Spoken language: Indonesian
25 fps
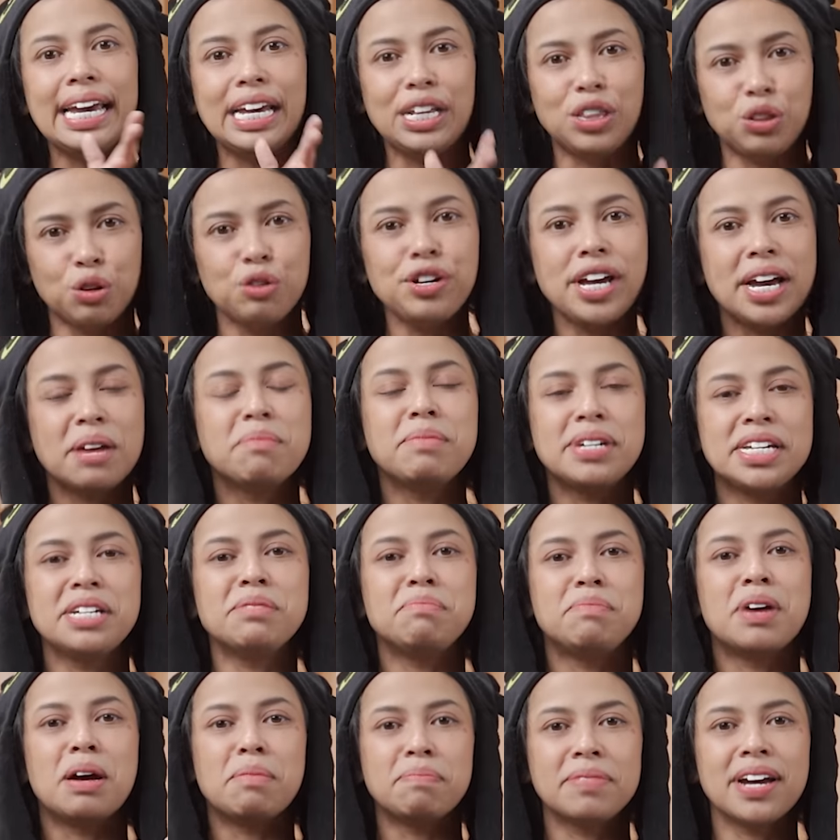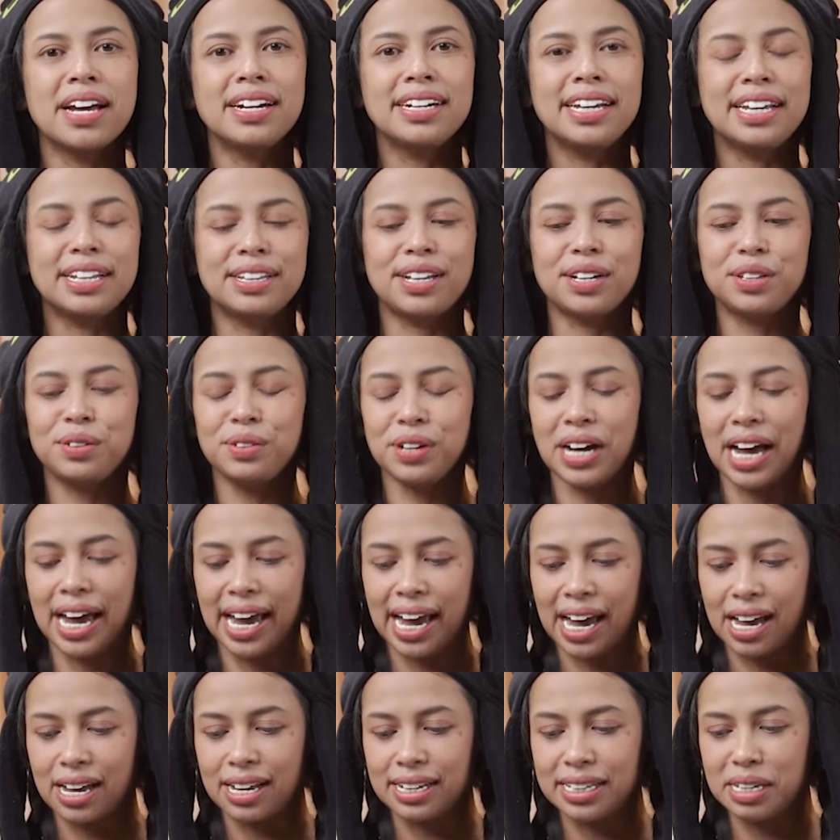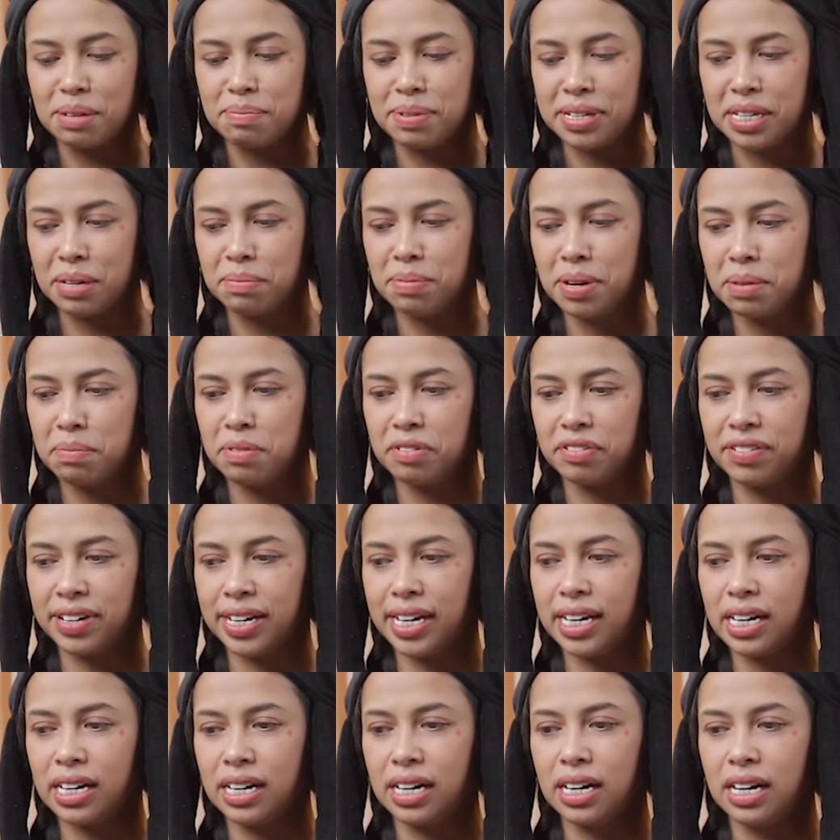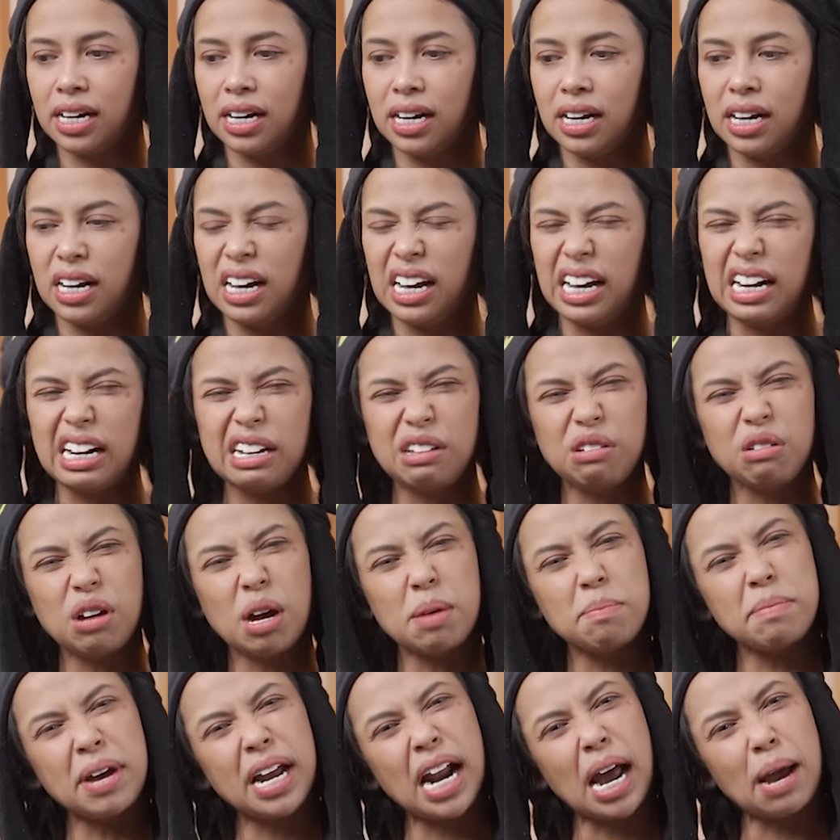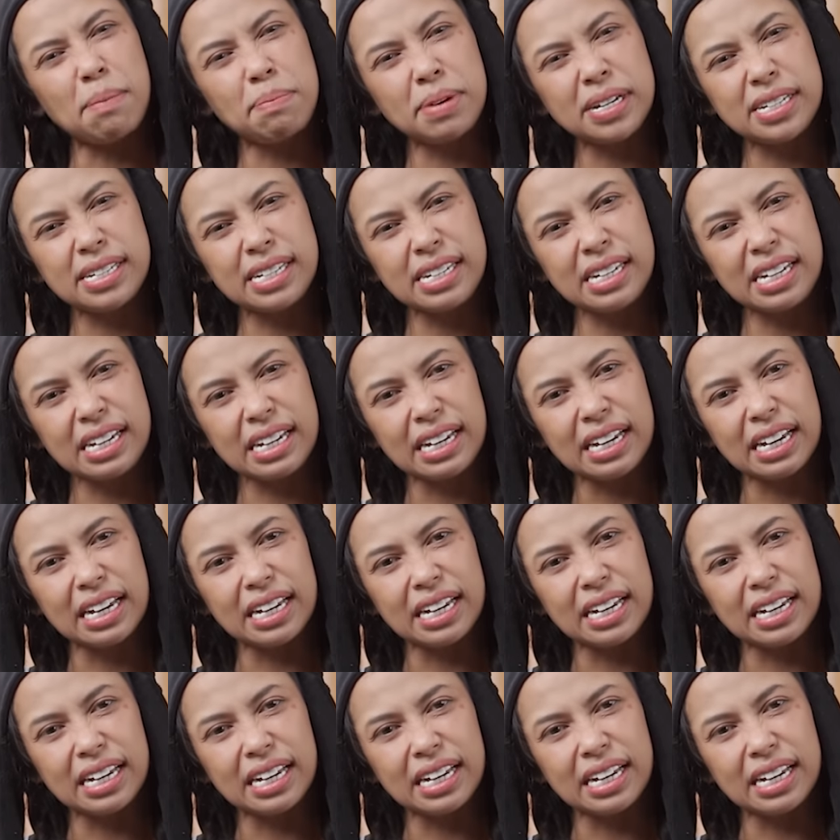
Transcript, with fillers: itu yang menyebabkan kita tuh kayak tiba-tiba berpikir, ini tuh gambar apa sih?